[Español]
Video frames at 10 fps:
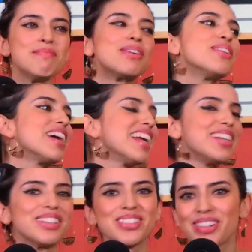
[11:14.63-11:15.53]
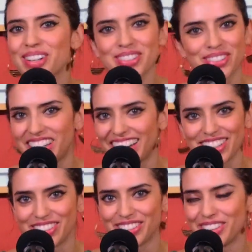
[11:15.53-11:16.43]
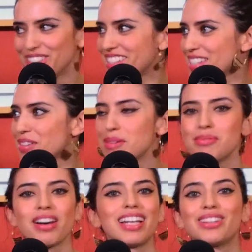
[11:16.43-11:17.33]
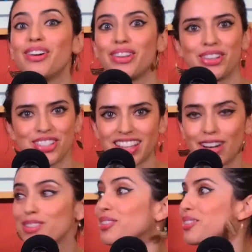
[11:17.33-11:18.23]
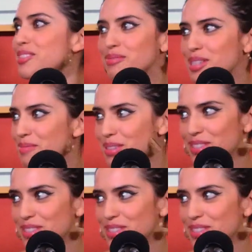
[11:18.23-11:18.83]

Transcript: Pero con cariño, nos burlamos con cariño todos. Sí, todo con mucho todos, cariño. a no nos vayan